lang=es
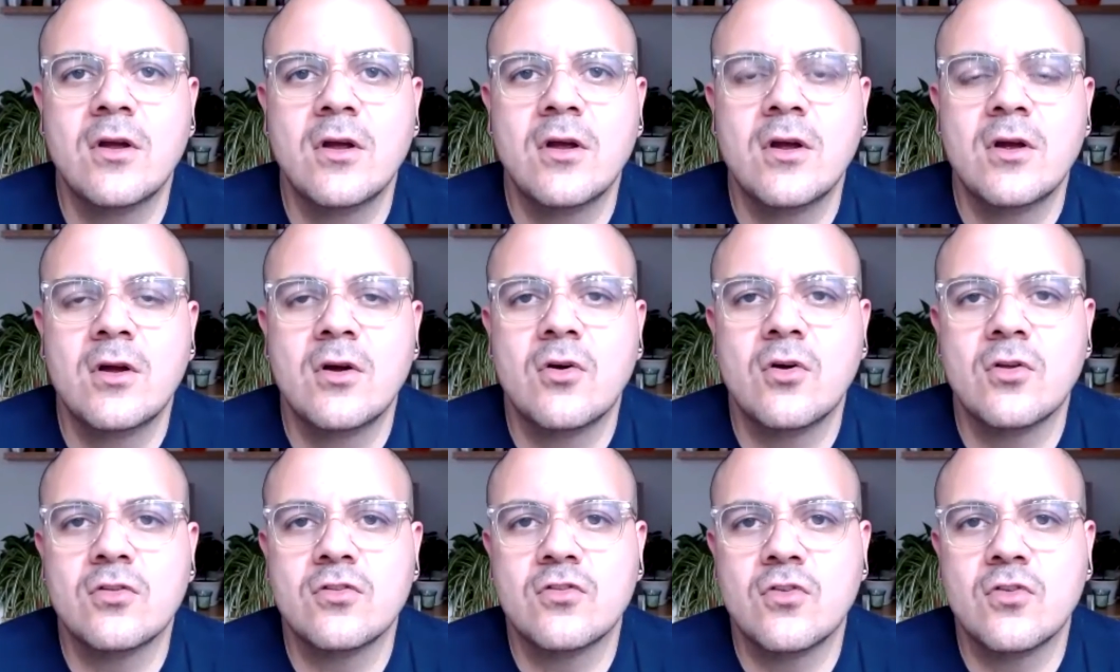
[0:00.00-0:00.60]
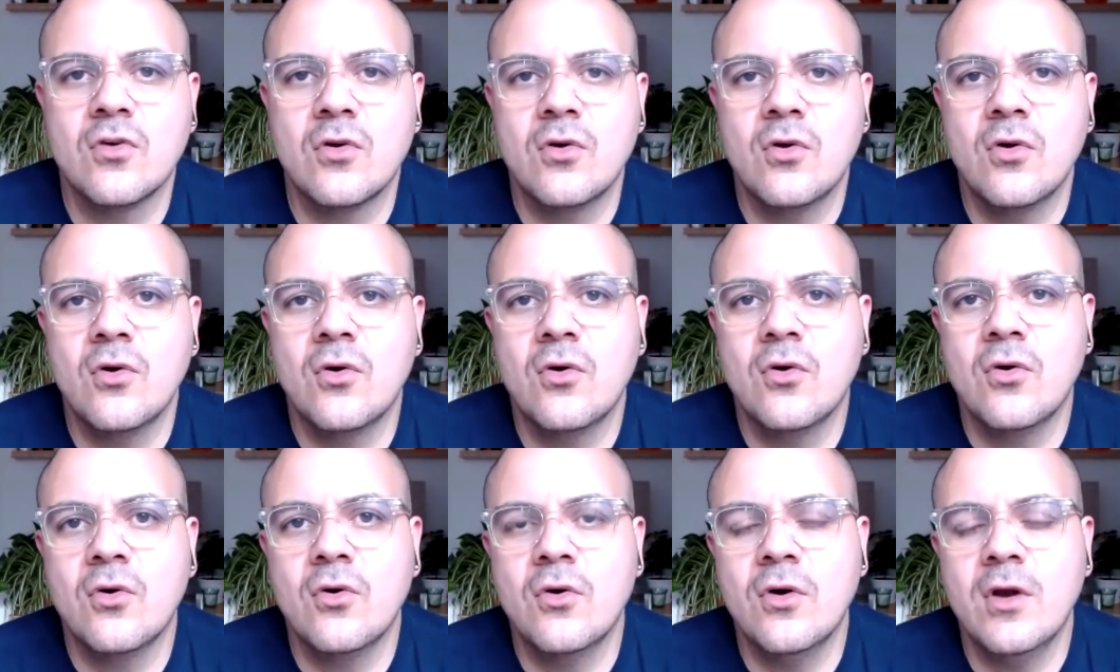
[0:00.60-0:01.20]
con solo
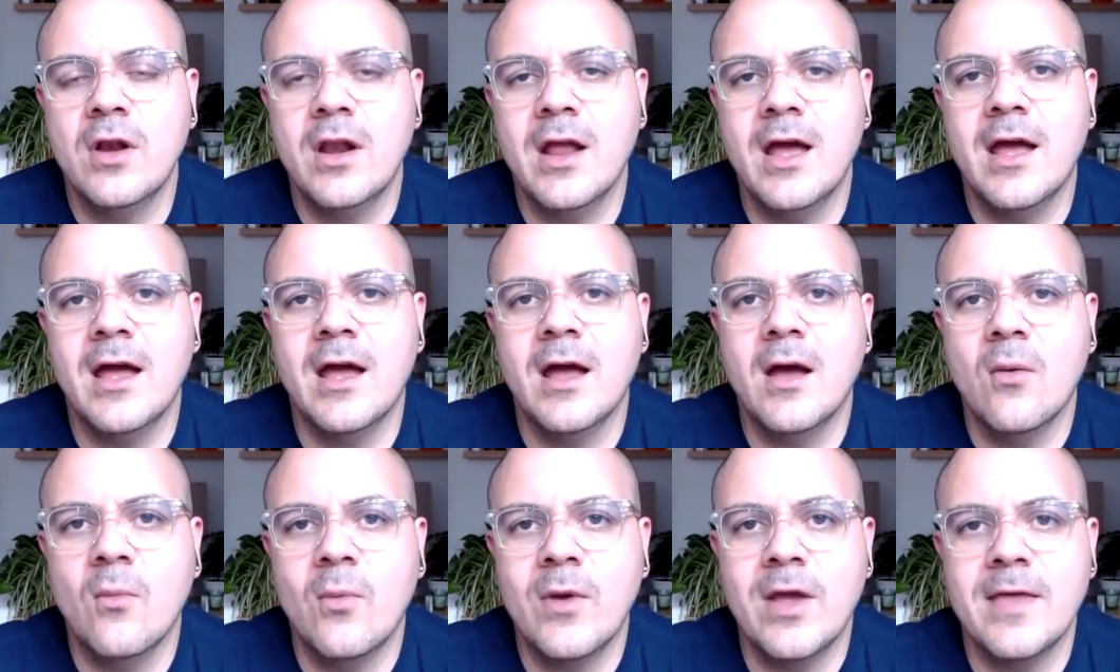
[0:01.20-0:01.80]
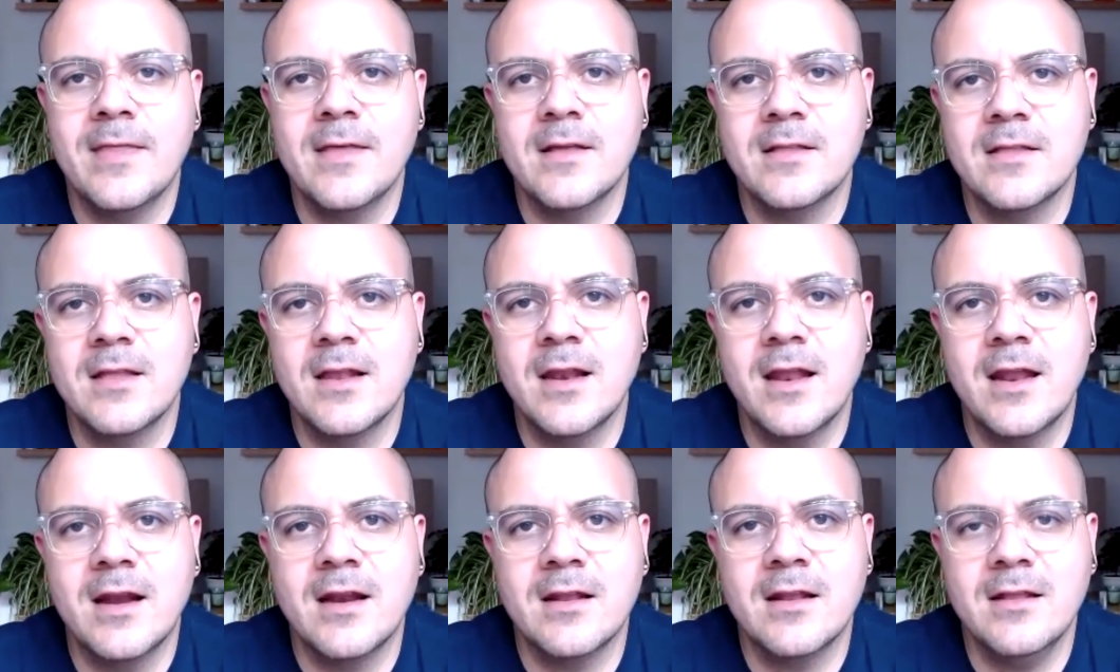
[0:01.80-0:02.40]
la huella dactilar
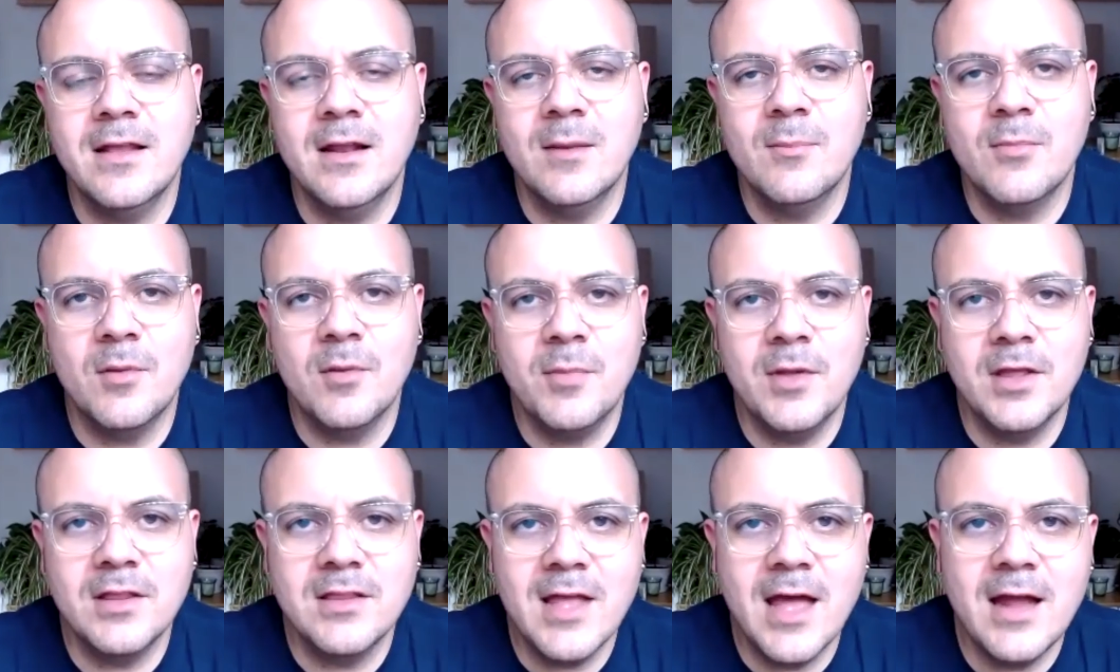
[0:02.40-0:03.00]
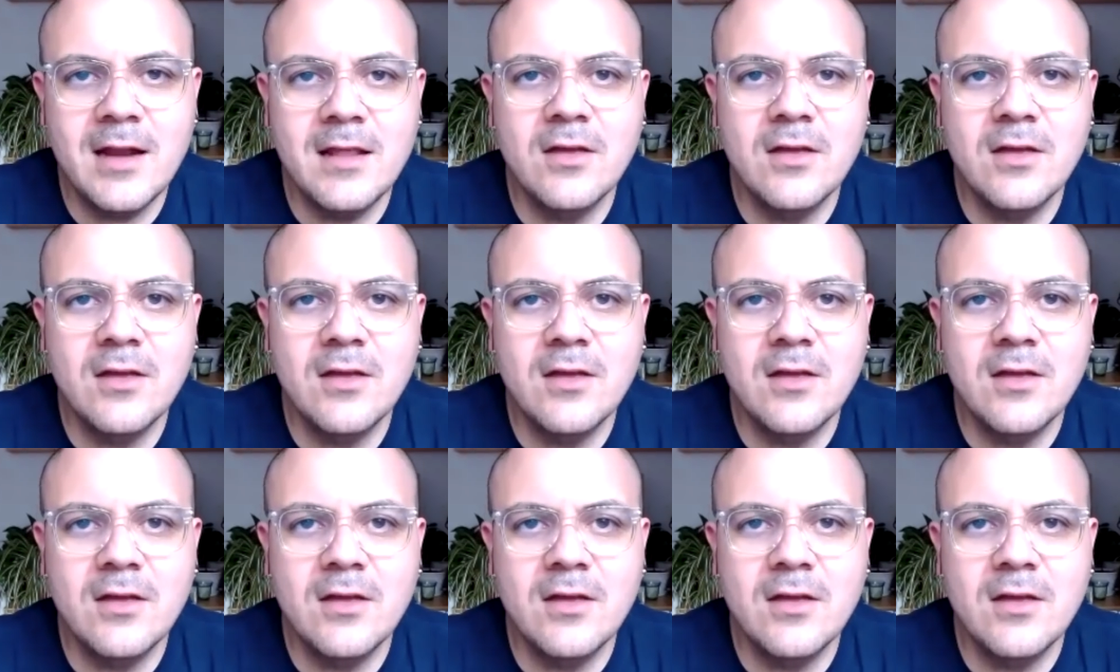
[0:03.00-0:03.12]
del propietario.